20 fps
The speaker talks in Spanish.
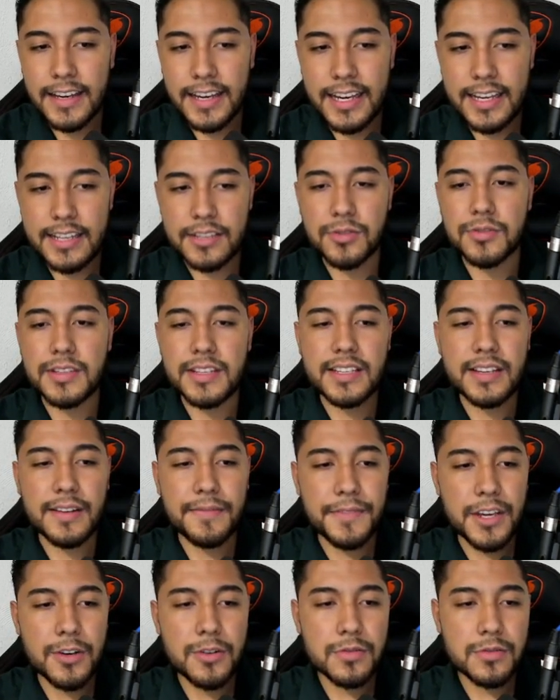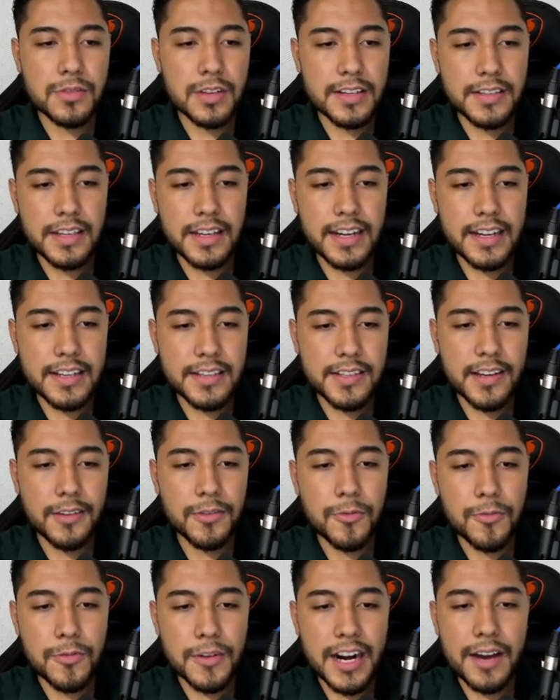Estos desafíos siguen
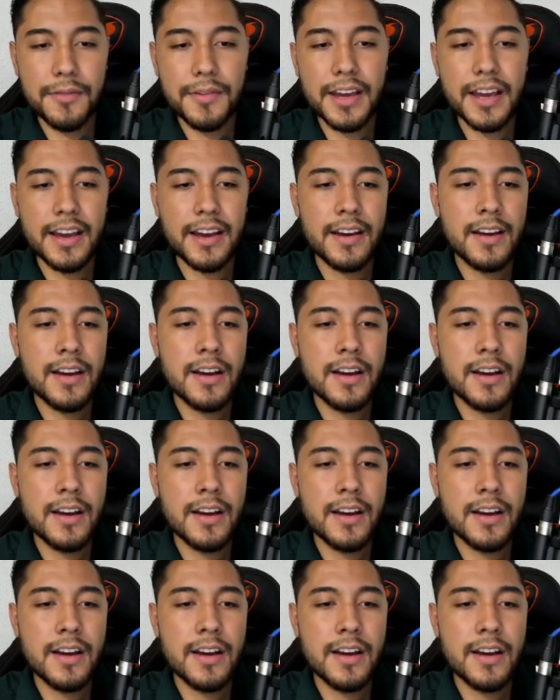siendo un grave